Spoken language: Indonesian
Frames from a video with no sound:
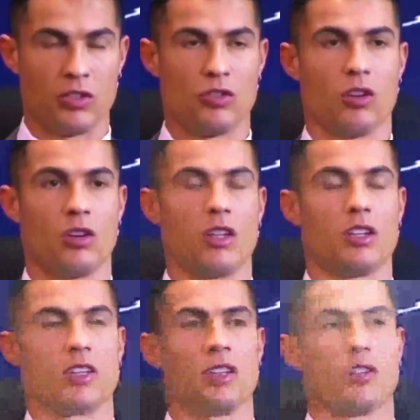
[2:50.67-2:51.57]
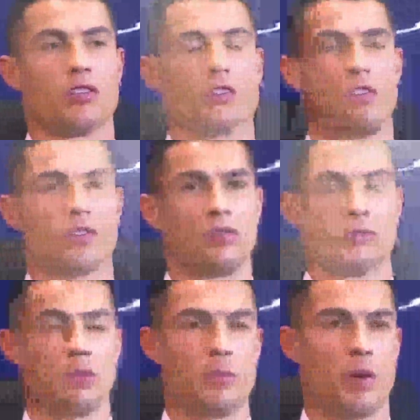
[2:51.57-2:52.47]
Baiklah, itu
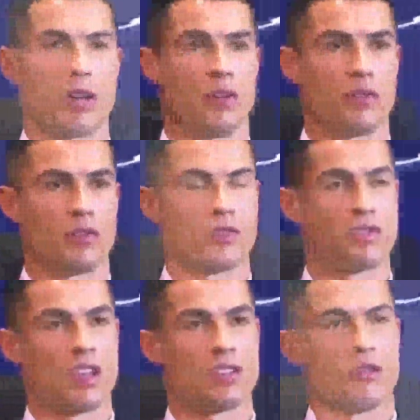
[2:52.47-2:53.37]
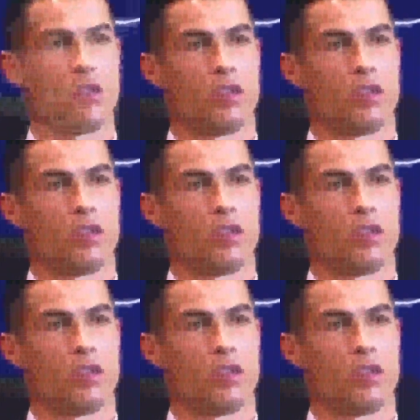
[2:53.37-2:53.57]
saja pembahasan kita kali